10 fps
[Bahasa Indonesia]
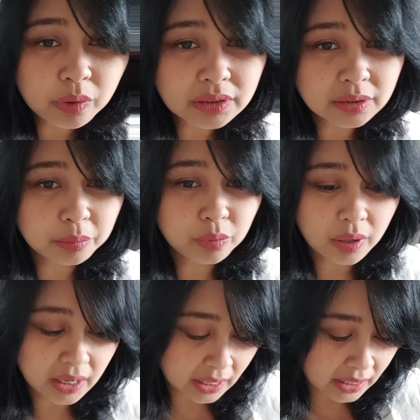buat
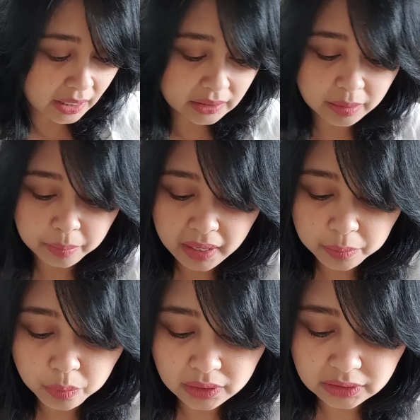semua karena yang
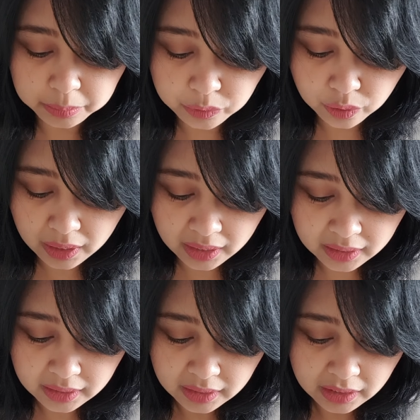terbaik buat semua
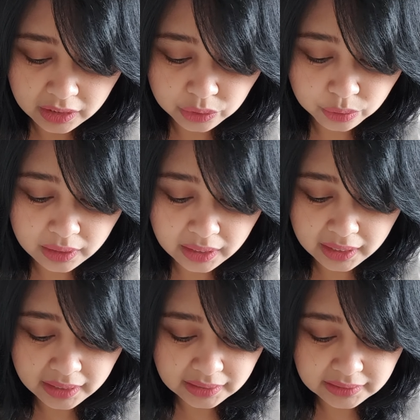itu
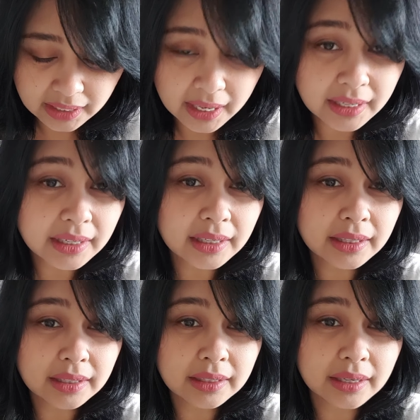kadang-kadang jalannya
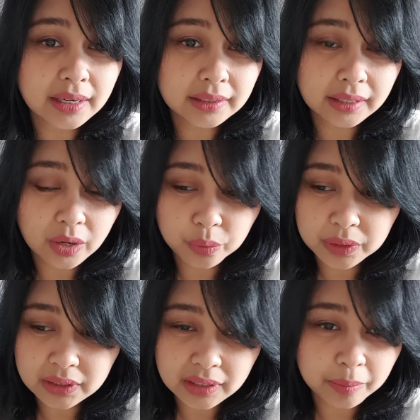kita tidak
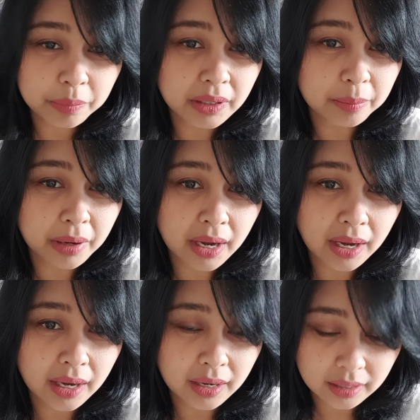ketahui tetapi yang
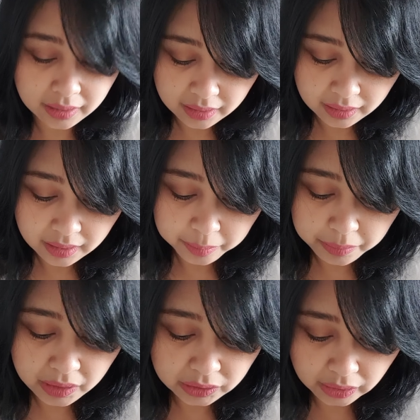maha
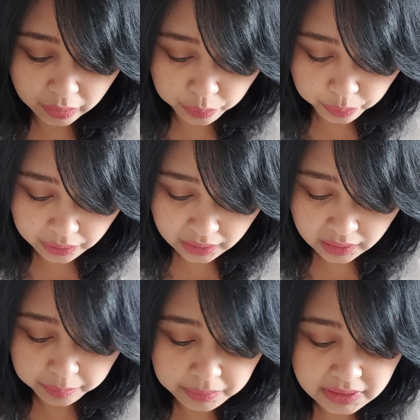mengetahui
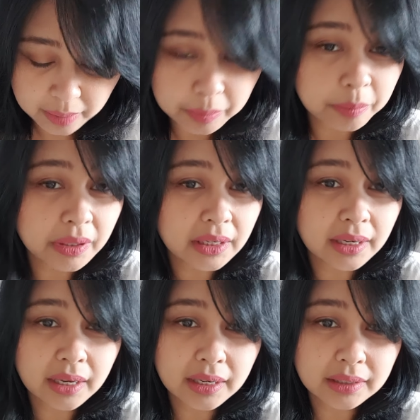bisa
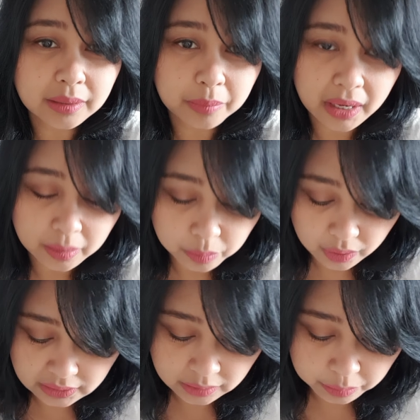memberikan yang terbaik
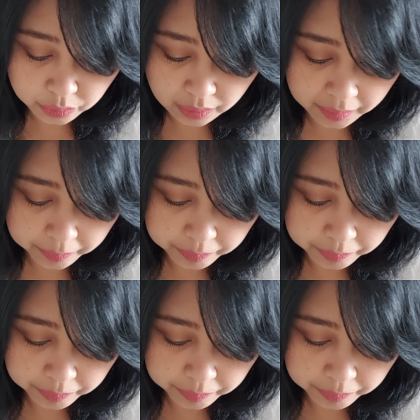buat semua